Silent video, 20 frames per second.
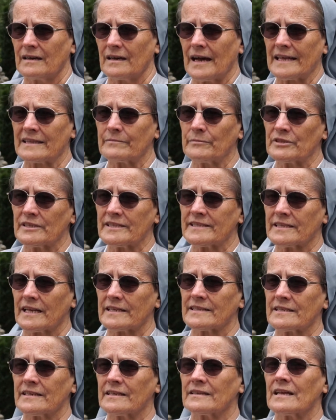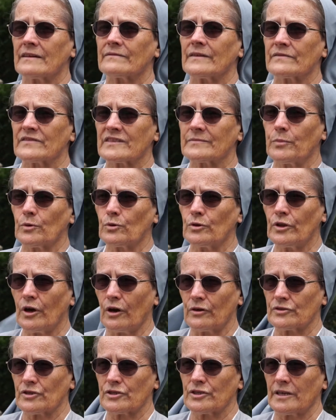administracyjne we
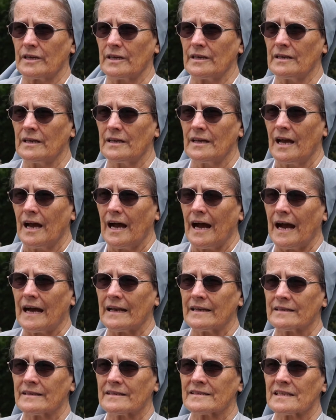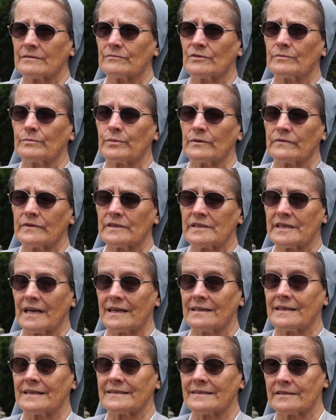wspólnocie, ale jestem
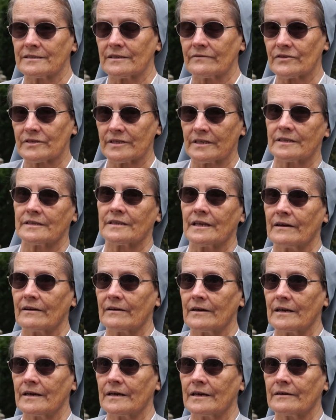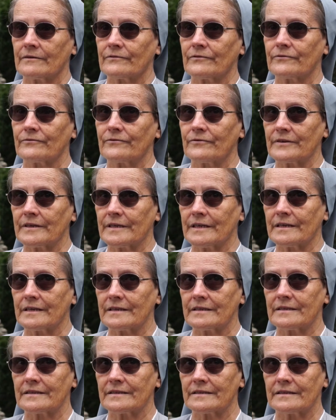odpowiedzialna za dziewczęta w
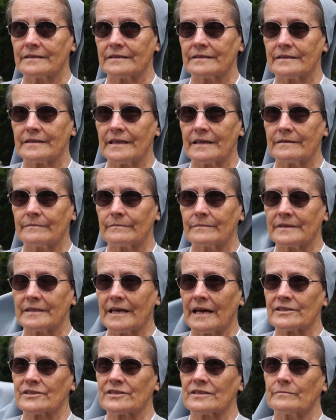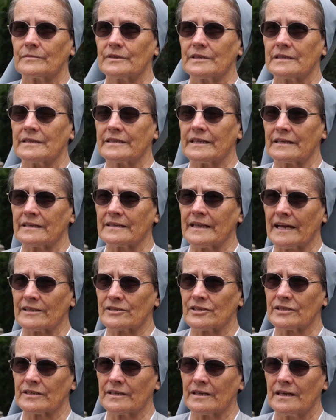tym naszym
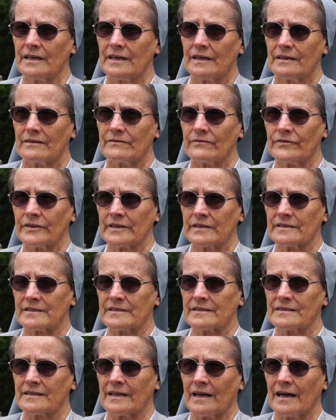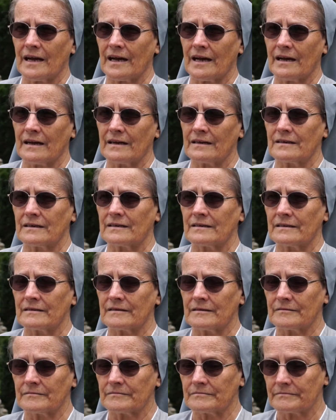internacie więc ta
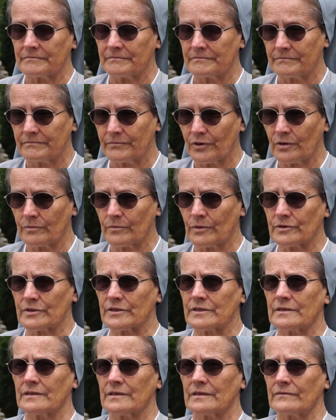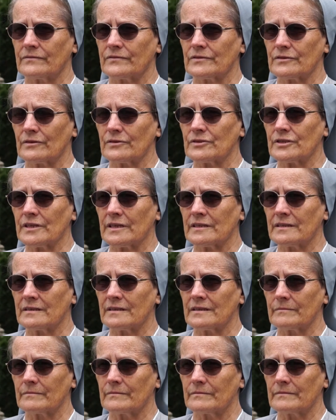pomoc w
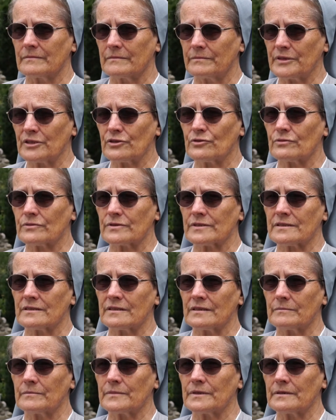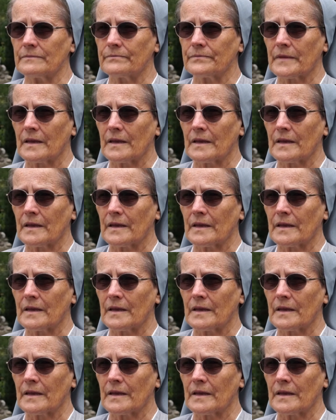codziennym byciu z nimi,